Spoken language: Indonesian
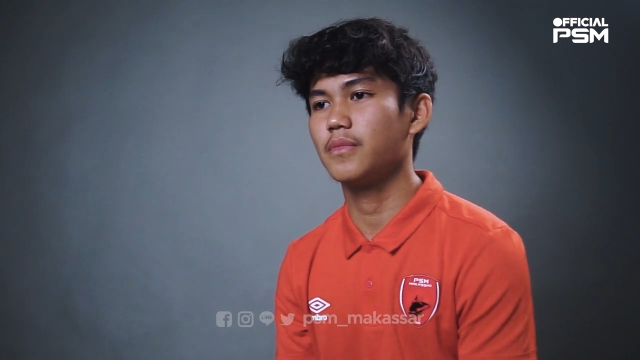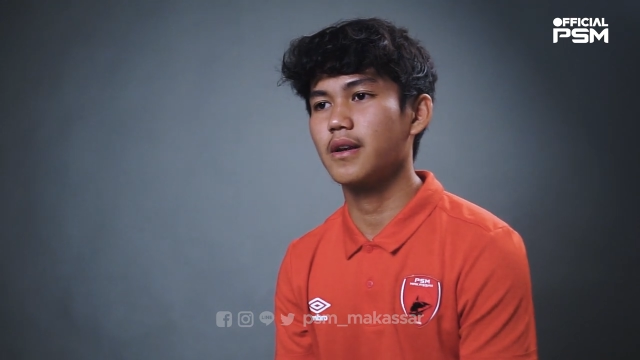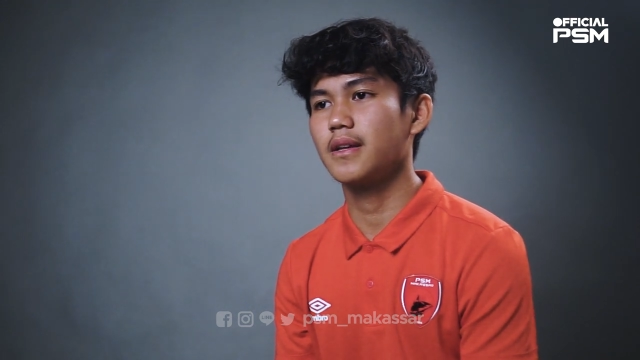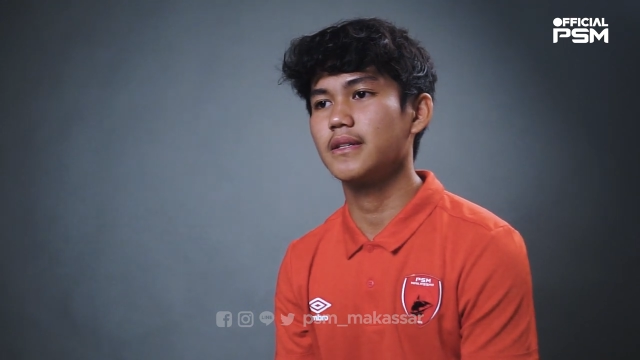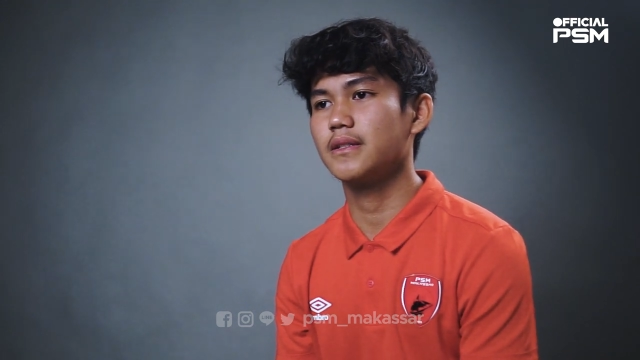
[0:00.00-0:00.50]

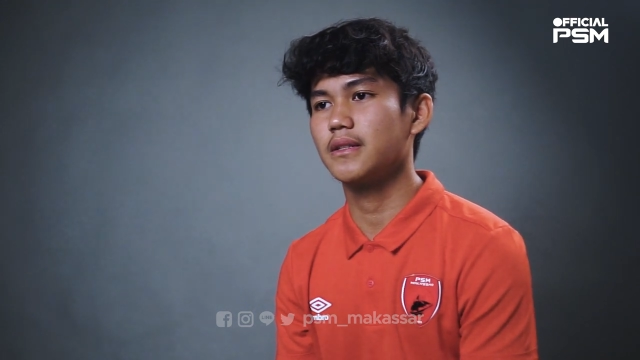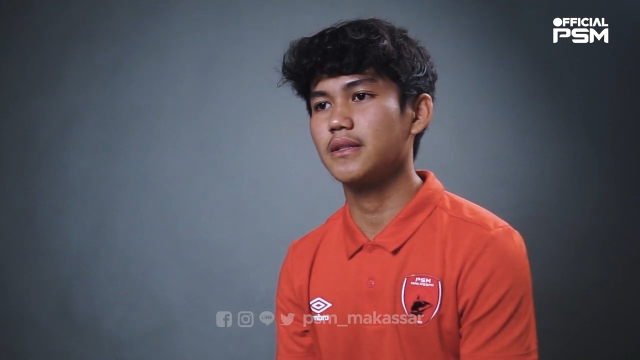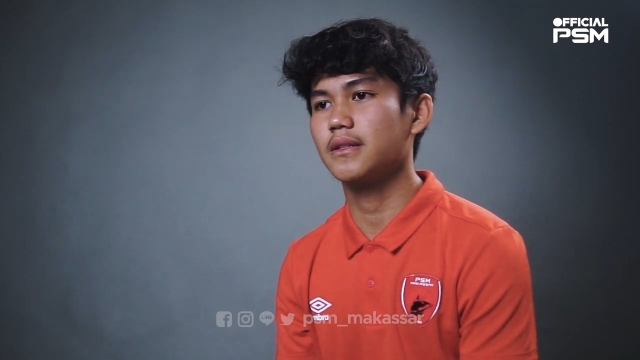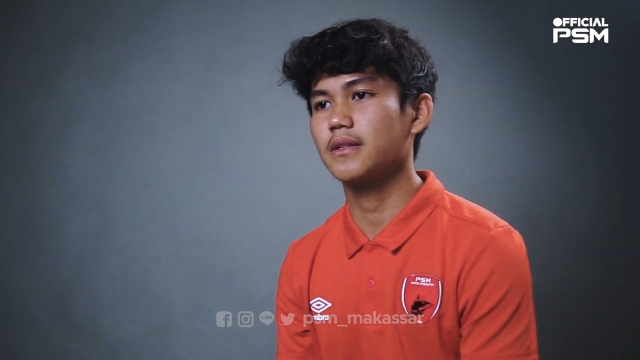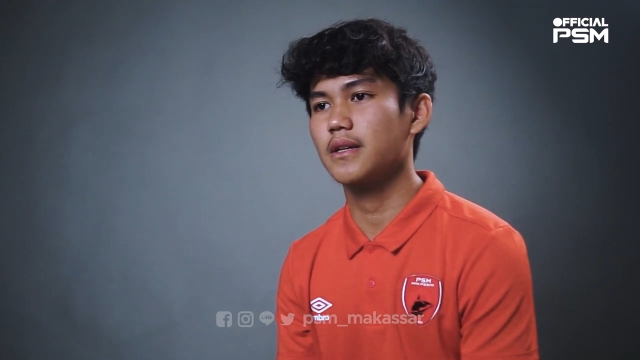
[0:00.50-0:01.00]
meraih
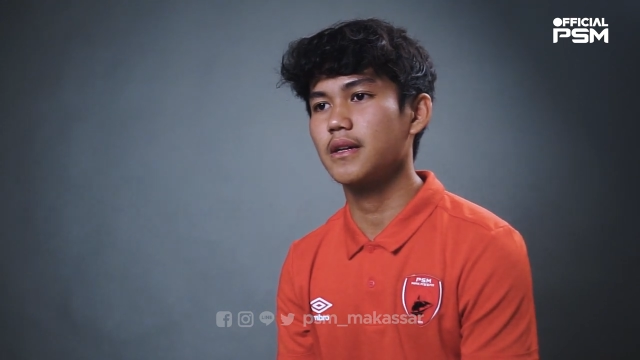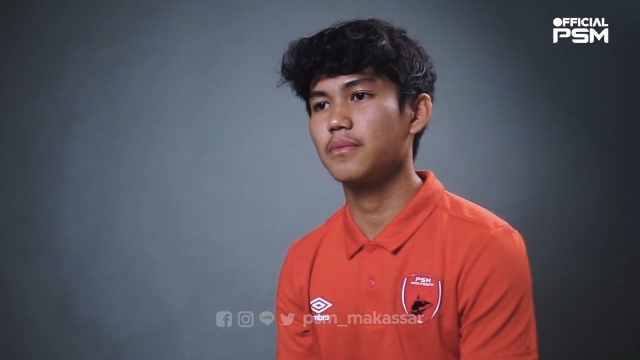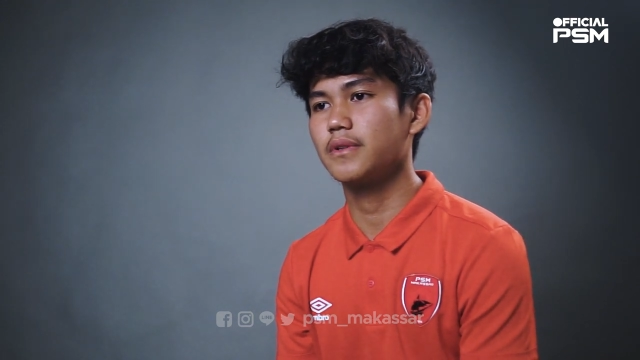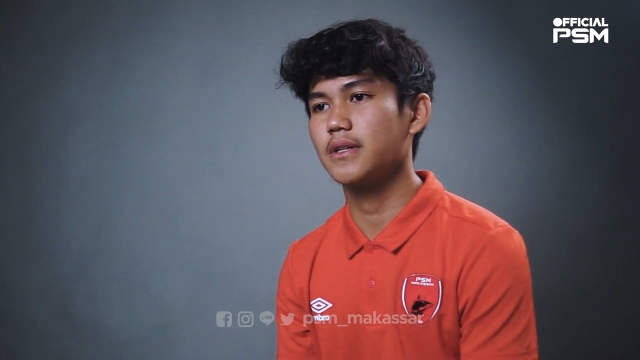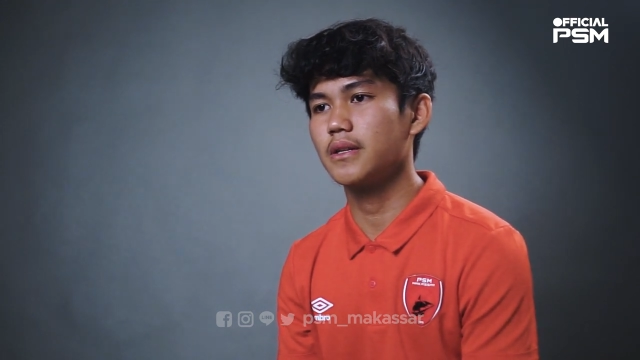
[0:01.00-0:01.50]
cita-cita saya
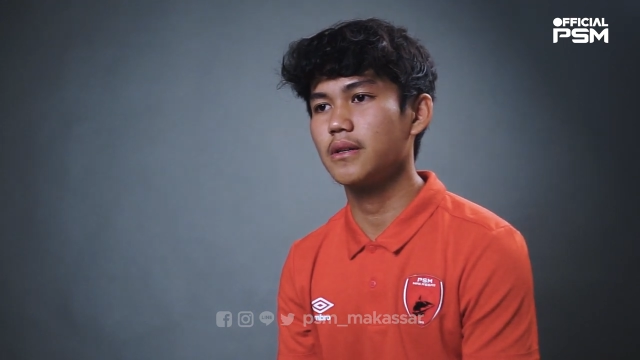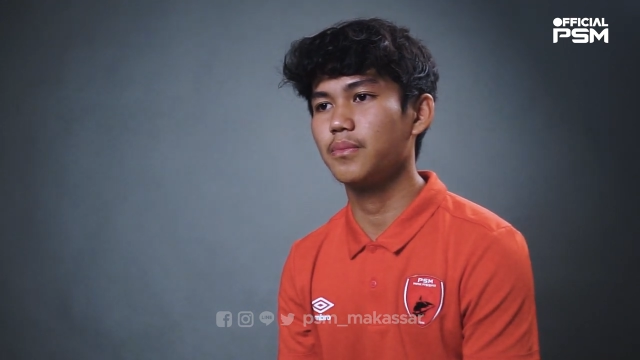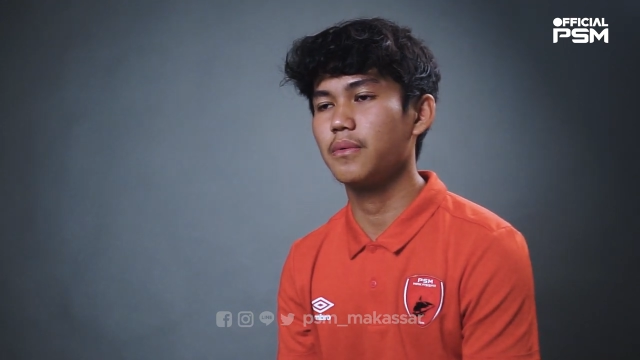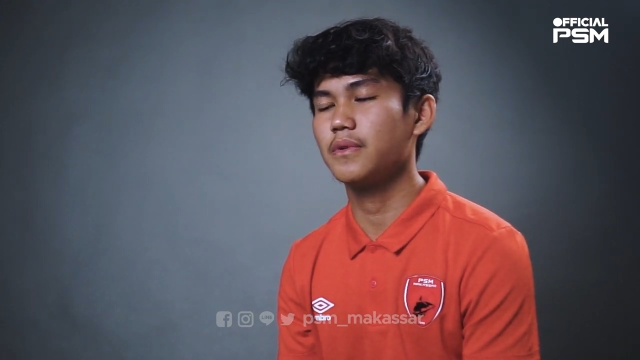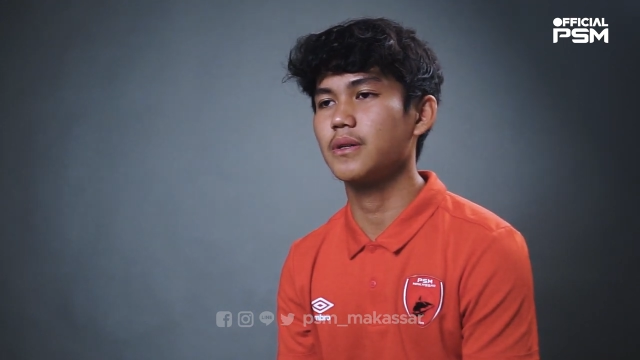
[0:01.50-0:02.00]
menjadi
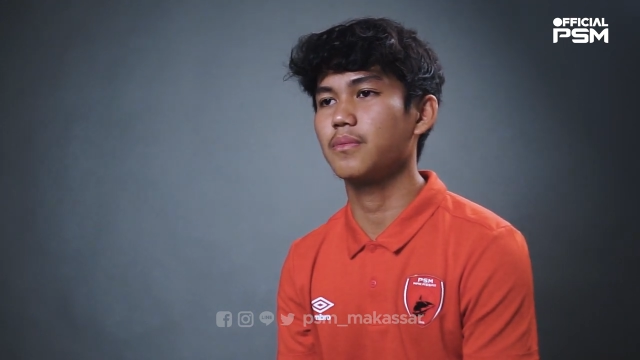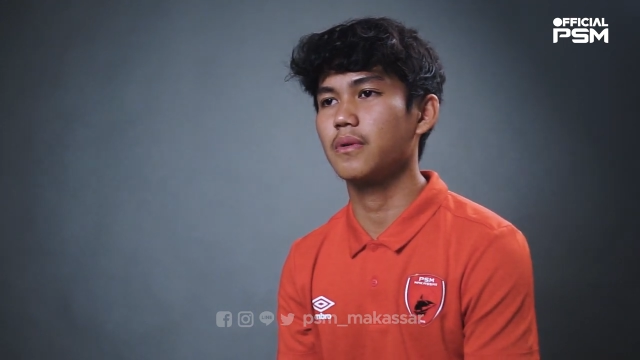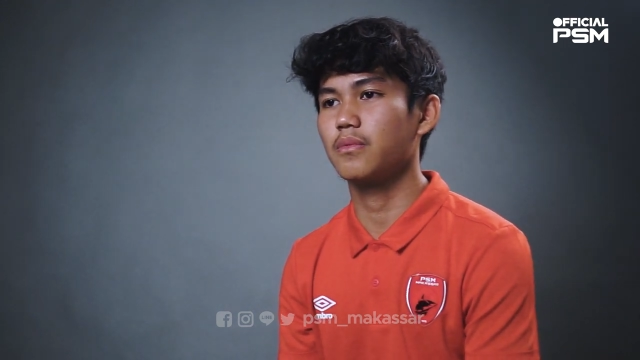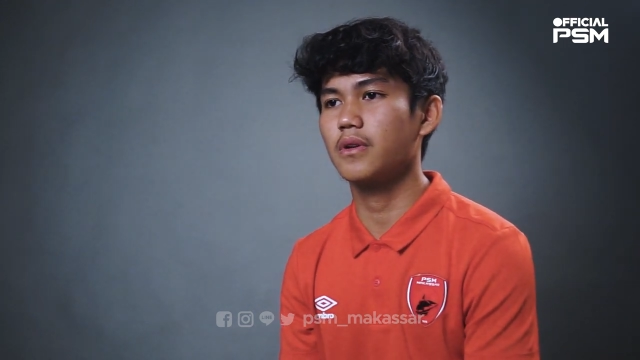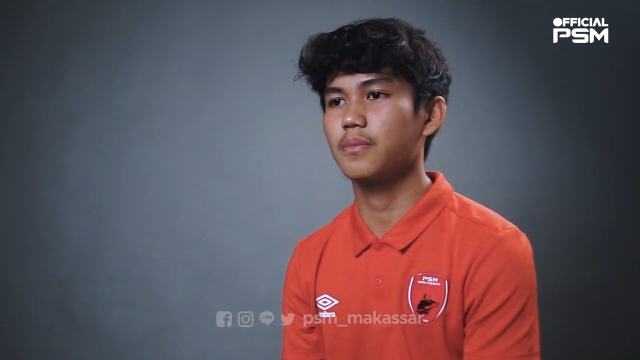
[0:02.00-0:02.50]
pemain sepak
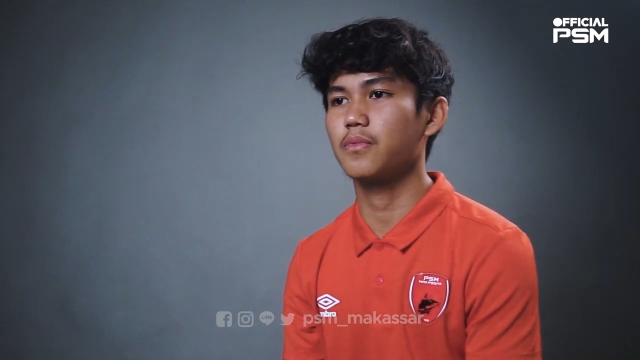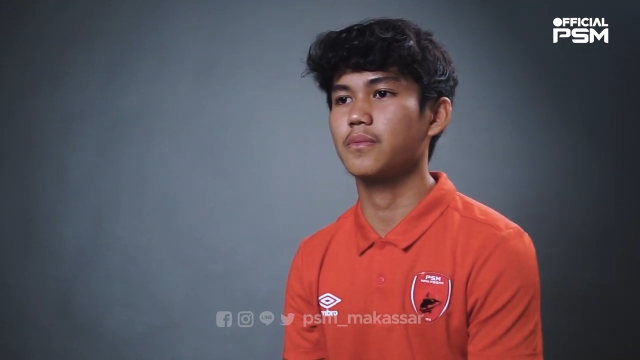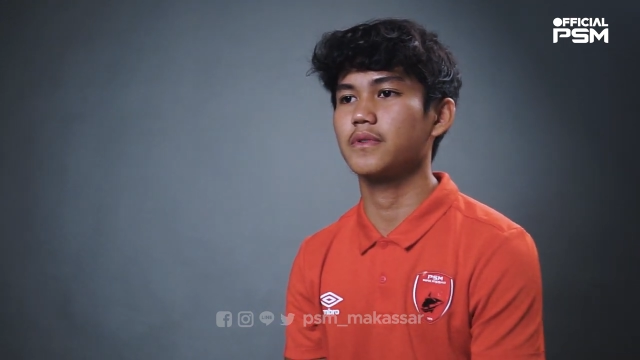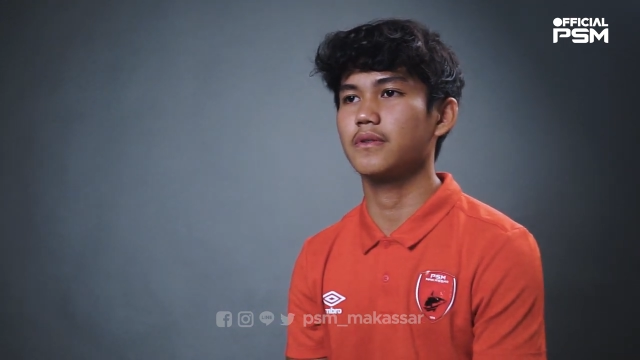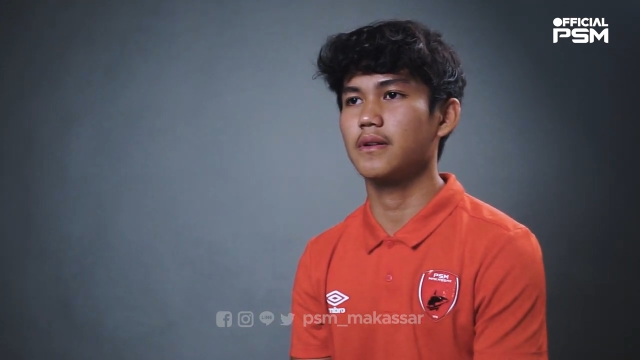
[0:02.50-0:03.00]
bola
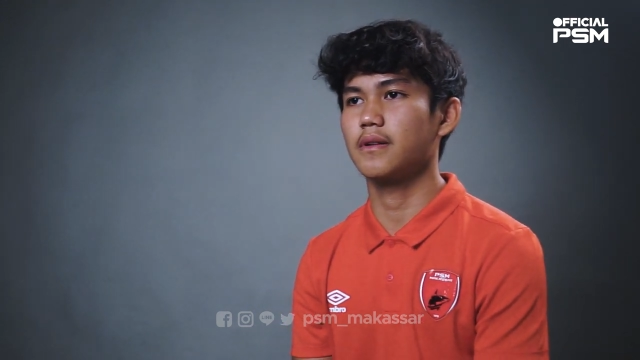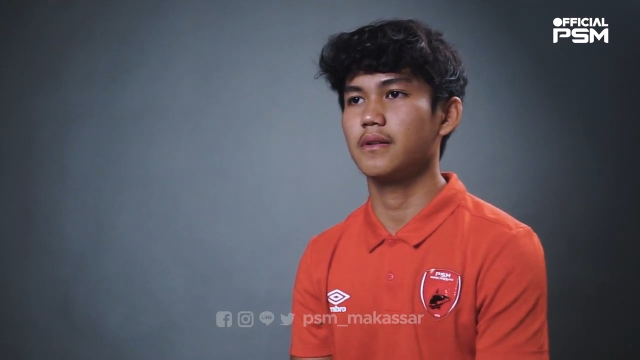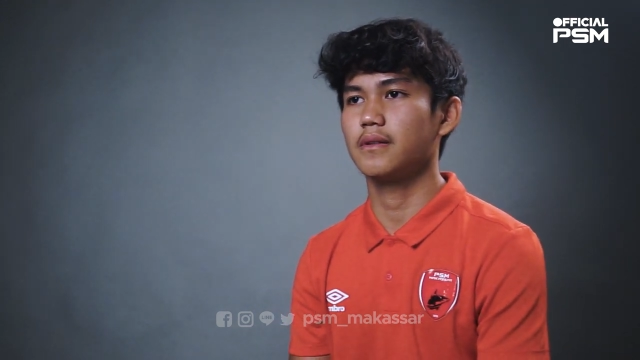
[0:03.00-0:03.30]
profesional.